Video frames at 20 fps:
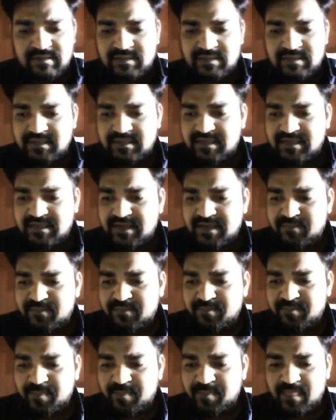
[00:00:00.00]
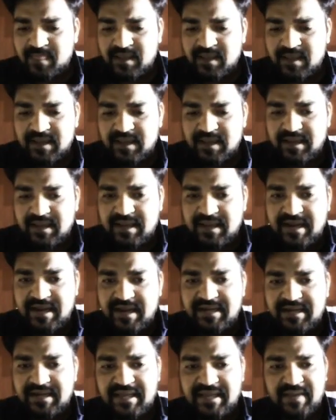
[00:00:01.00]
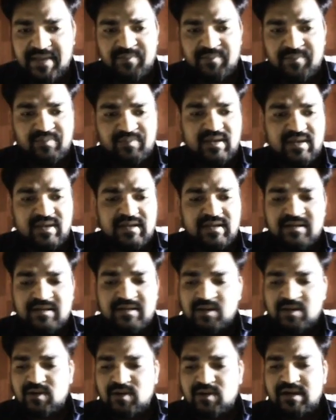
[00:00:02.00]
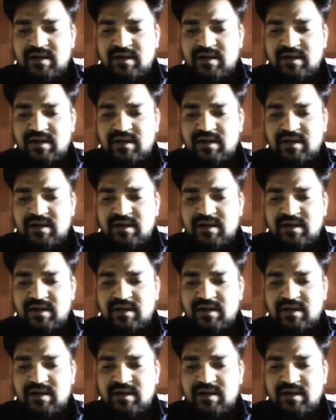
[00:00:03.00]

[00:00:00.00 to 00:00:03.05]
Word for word: ठीक है एट के और